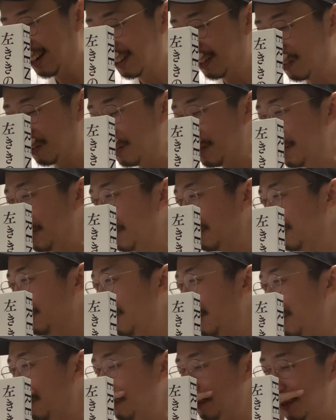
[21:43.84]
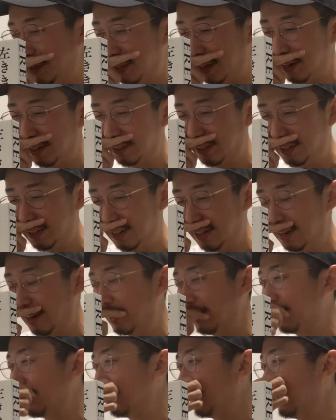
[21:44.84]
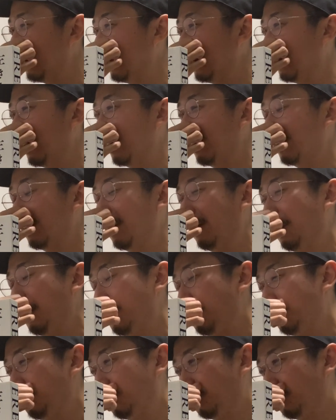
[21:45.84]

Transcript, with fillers: あの、上を見たらきりないし、なんか、